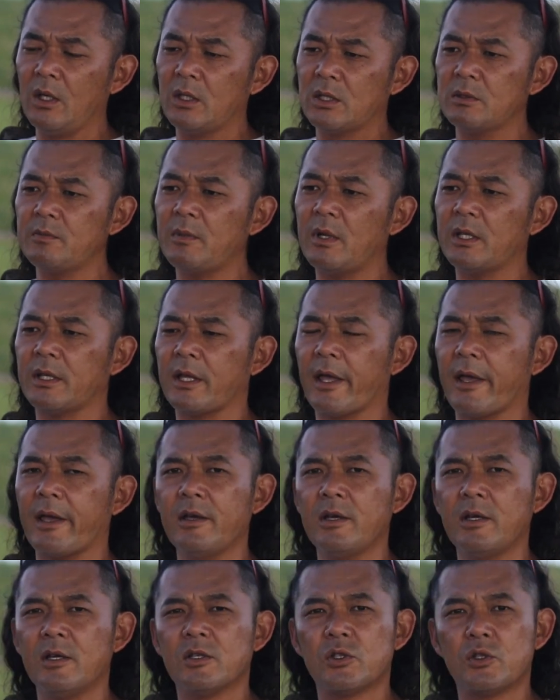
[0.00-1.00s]
つまりね、
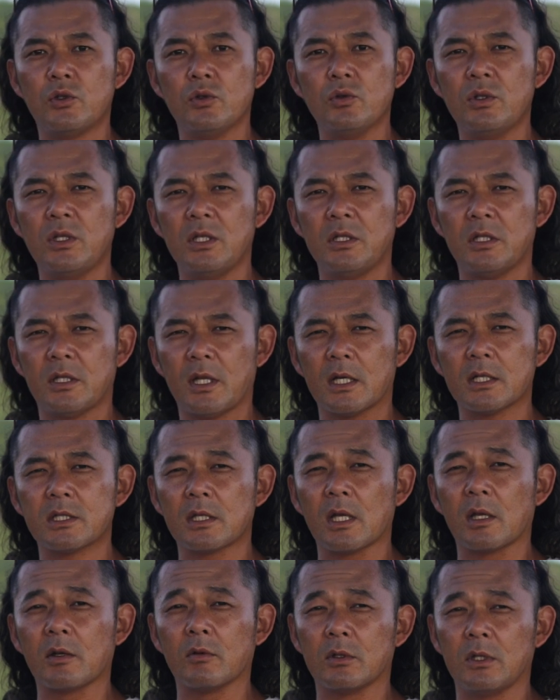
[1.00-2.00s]
修理に出し
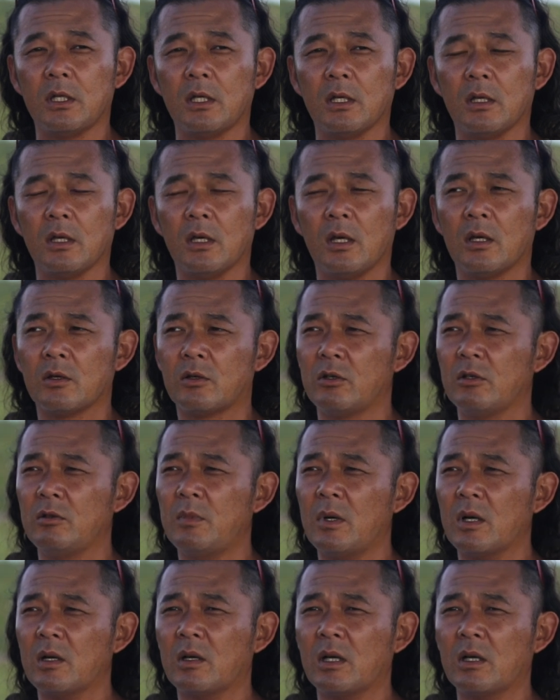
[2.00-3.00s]
たのに
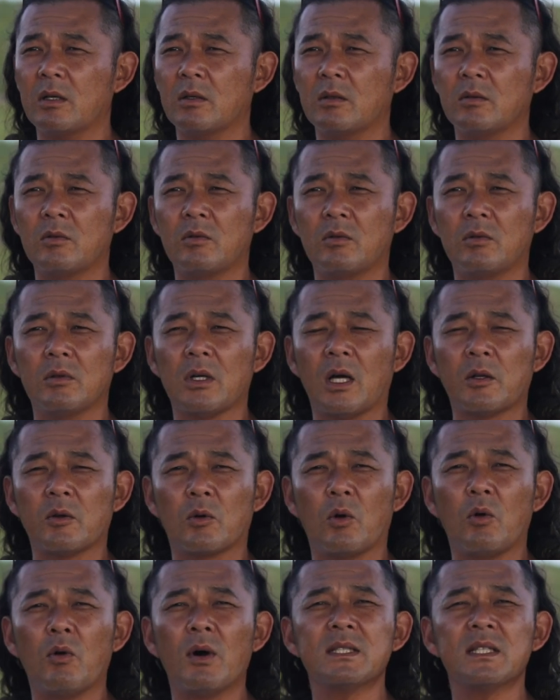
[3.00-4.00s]
車
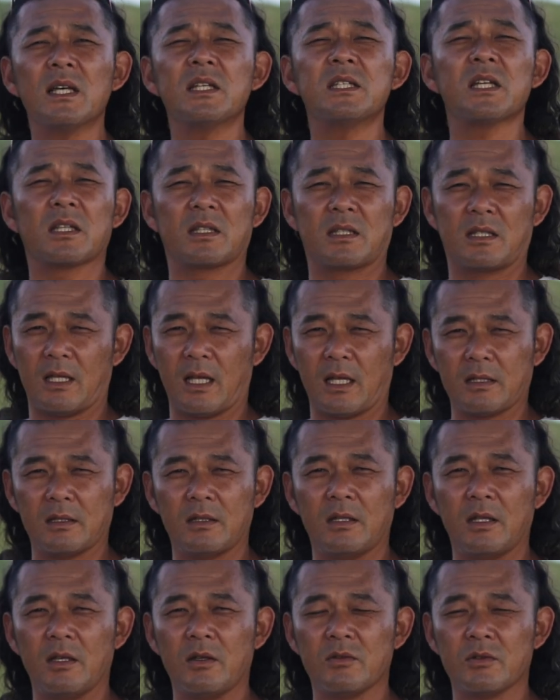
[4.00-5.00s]
壊されちゃったっ
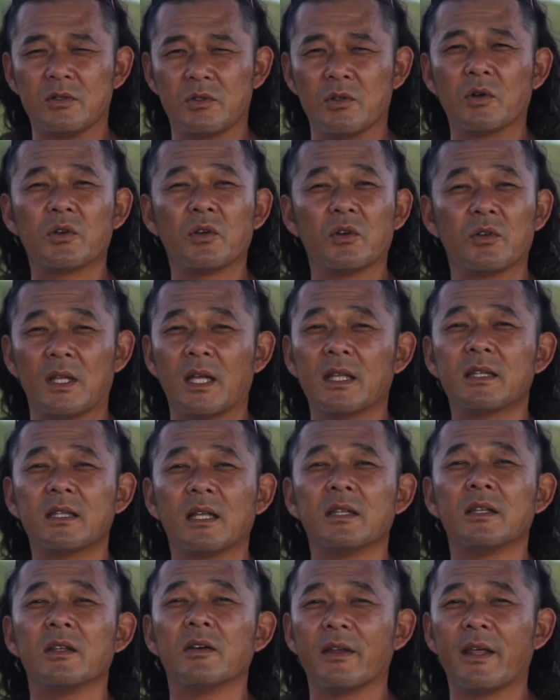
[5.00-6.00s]
ていう状況になっ
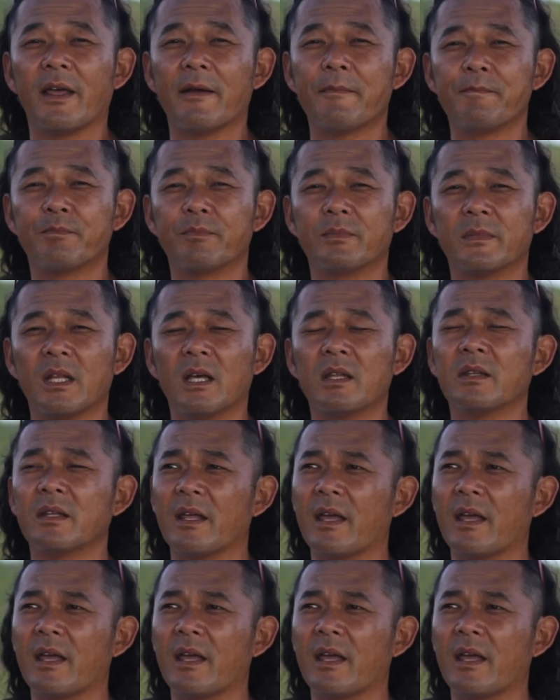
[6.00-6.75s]
たんだよね。なん